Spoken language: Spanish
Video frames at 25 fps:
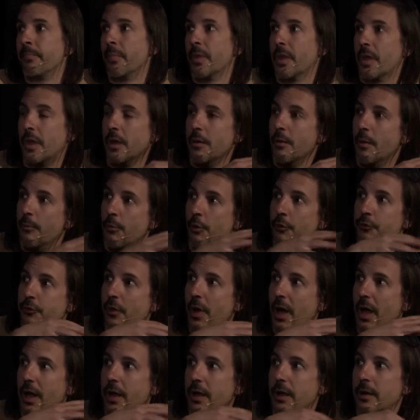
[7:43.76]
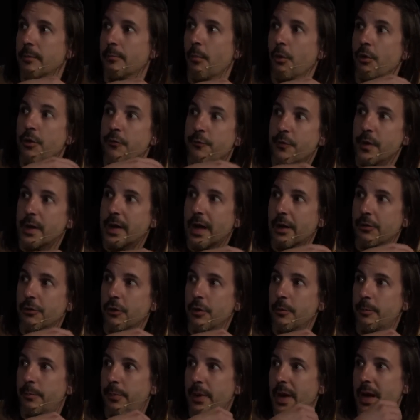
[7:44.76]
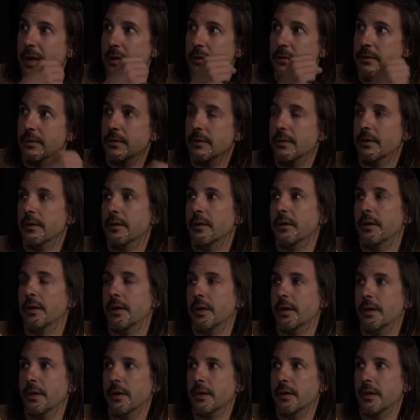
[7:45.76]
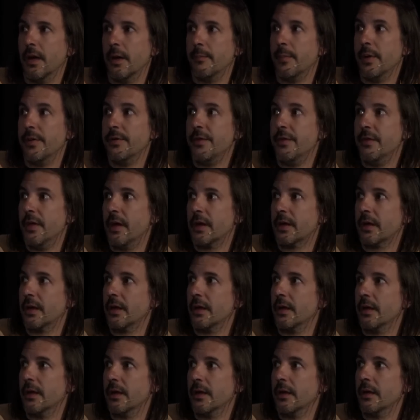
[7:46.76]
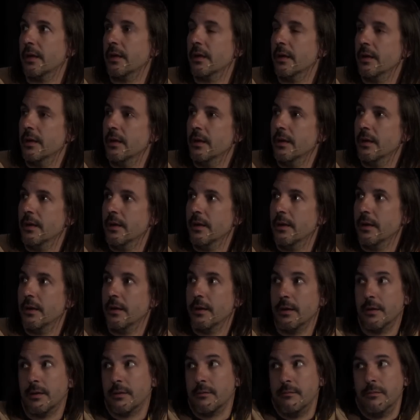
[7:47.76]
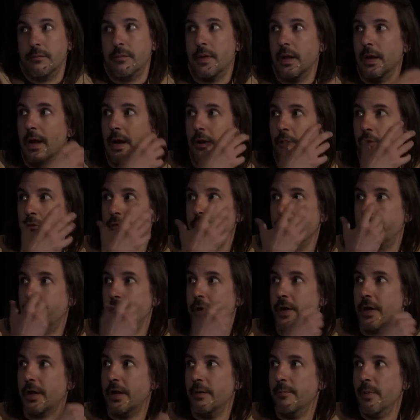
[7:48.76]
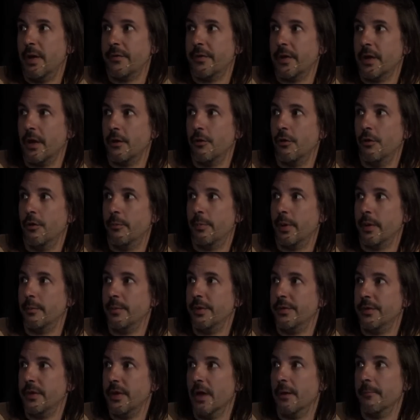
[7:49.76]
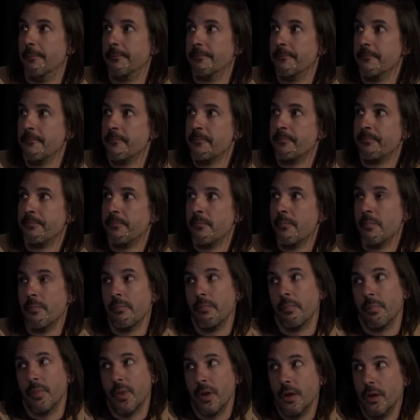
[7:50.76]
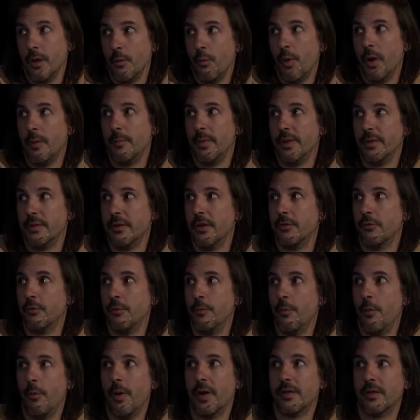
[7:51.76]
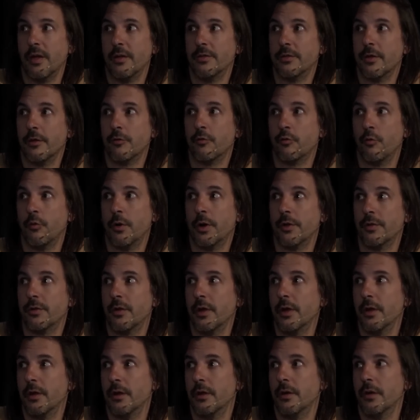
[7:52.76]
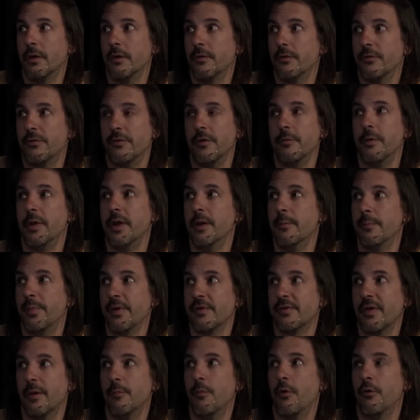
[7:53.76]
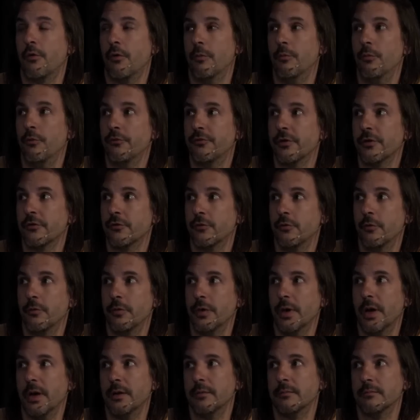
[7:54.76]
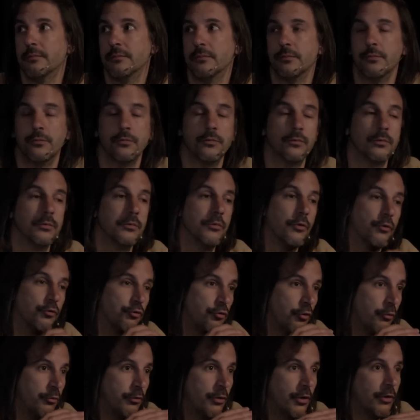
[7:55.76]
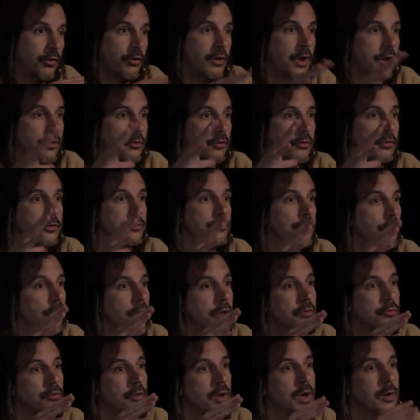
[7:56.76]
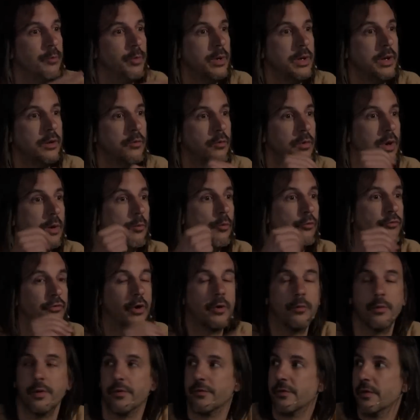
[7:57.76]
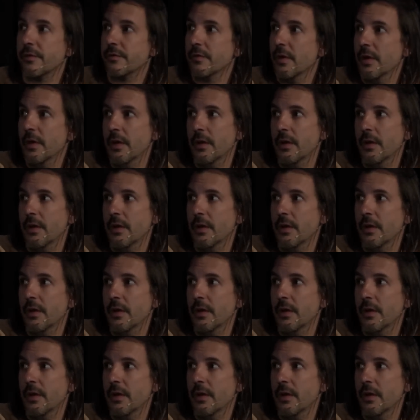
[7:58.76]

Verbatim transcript: que íbamos ah, eh, modificando el plan eh, a medida que, que las condiciones climáticas nos lo permitían. Igualmente tuvimos bastante suerte, si bien empezamos con mucha lluvia, no llovió a lo largo de toda, toda la película muchas veces,